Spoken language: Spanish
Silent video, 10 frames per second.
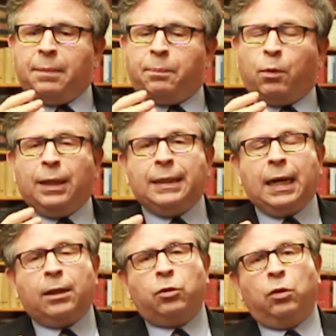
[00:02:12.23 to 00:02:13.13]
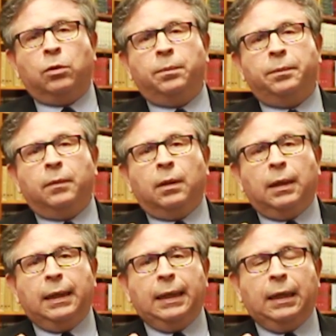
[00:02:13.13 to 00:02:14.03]
por esa razón,
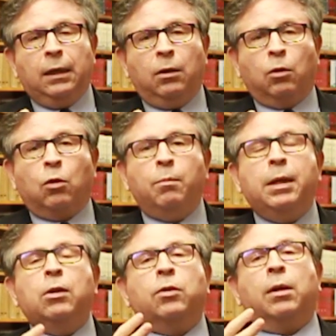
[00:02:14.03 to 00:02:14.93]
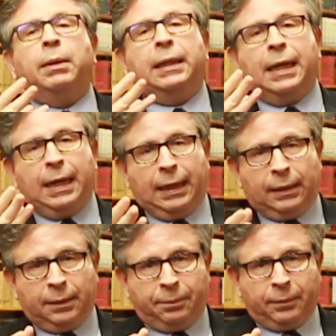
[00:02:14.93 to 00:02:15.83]
eh, los convenios
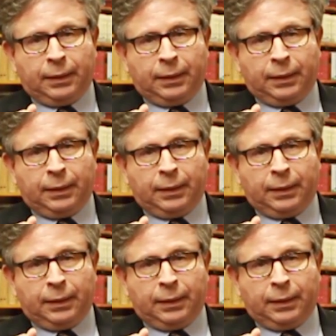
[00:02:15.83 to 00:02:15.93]
arbitrales